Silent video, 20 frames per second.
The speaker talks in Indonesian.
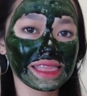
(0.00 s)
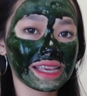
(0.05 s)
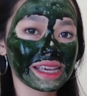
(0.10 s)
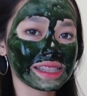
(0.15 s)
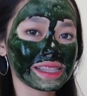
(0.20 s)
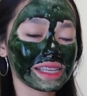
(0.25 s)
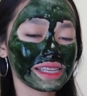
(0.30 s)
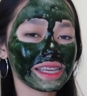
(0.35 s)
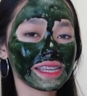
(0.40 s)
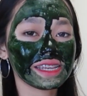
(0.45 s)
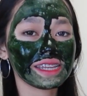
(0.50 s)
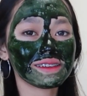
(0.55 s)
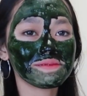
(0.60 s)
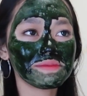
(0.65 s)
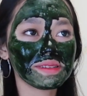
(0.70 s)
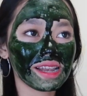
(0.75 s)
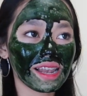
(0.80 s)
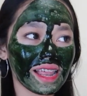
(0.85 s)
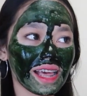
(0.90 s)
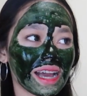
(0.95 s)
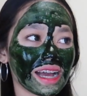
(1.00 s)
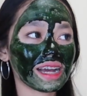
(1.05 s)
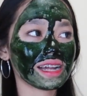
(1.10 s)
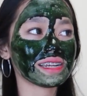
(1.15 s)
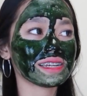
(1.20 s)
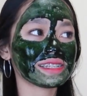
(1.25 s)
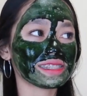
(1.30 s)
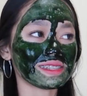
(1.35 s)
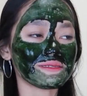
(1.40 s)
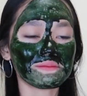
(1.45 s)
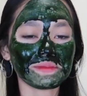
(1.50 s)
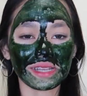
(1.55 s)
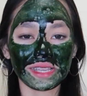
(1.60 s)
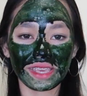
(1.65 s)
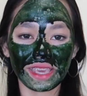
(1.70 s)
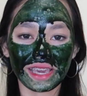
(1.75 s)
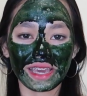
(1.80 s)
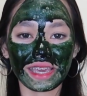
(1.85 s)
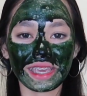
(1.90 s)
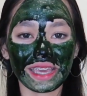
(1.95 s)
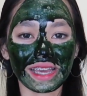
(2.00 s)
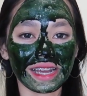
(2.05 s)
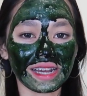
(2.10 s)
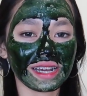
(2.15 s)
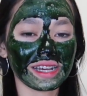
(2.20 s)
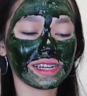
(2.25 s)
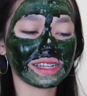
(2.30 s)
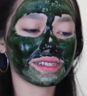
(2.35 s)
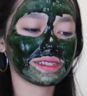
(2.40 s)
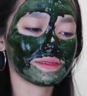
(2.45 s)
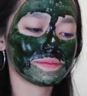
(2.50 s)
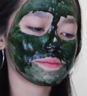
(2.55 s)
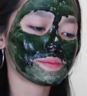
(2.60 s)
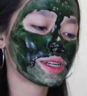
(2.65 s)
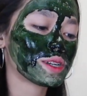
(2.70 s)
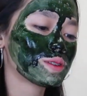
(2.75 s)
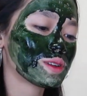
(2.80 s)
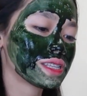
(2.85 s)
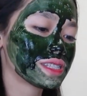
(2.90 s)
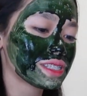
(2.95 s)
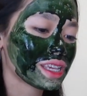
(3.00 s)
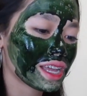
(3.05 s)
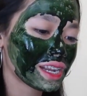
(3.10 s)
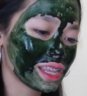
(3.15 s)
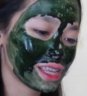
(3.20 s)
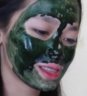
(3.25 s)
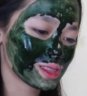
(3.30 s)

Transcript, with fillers: katanya dia bilang temennya yang menuliskan